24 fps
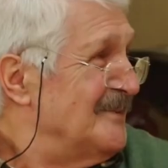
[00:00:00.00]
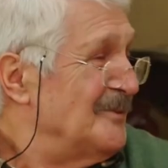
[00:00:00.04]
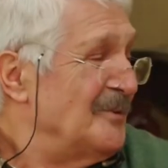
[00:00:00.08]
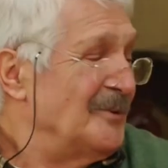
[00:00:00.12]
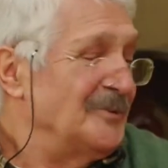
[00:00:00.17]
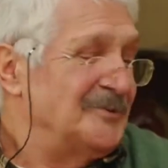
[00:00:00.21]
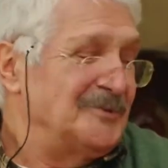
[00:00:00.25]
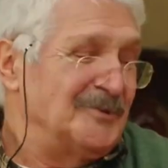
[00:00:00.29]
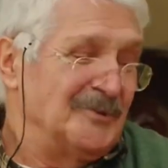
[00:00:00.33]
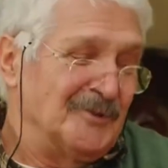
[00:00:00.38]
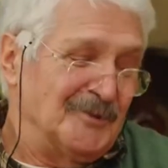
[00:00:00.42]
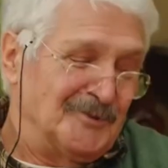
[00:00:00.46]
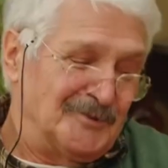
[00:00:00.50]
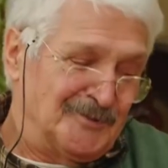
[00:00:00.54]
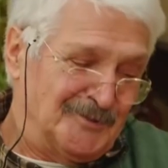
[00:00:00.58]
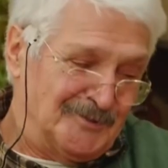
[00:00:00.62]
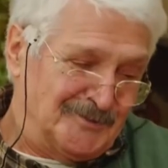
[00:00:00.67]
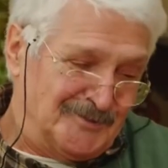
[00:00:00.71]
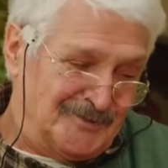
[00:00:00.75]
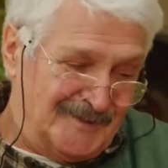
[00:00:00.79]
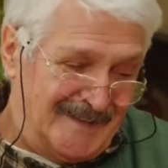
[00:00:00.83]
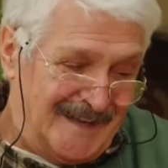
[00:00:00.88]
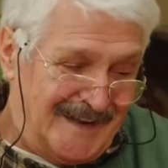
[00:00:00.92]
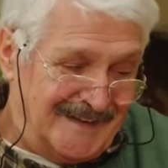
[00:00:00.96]
Otur
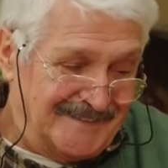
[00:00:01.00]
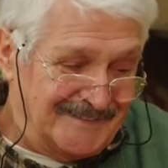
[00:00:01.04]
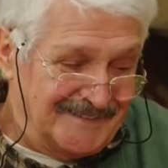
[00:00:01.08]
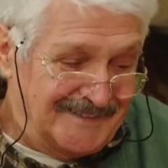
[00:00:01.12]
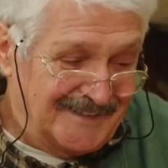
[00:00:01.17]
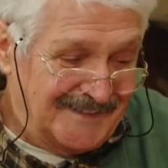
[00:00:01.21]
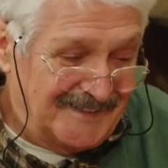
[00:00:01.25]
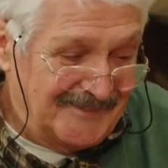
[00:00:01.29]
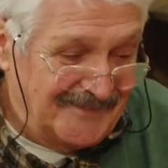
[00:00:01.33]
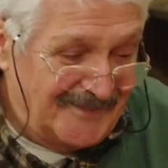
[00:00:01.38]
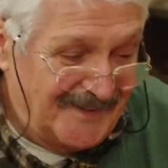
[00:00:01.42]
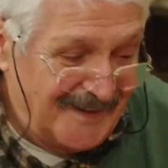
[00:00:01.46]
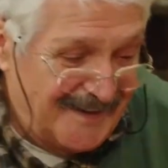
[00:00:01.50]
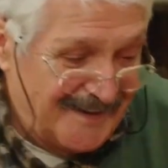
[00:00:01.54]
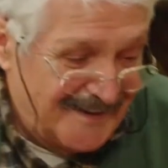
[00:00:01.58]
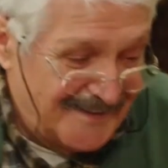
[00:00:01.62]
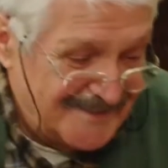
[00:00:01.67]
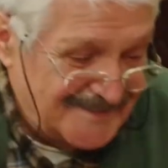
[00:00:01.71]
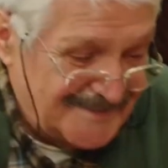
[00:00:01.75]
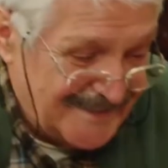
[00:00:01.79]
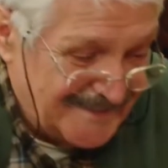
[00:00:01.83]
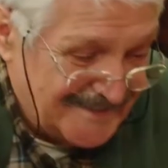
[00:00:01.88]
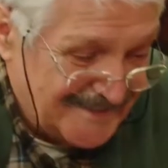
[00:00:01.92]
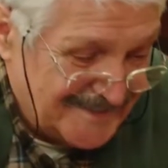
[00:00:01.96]
oturduğun yerde Arife ya
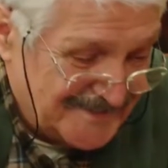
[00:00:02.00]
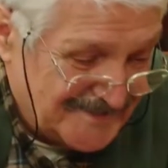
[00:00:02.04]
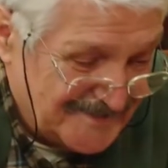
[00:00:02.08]
sen de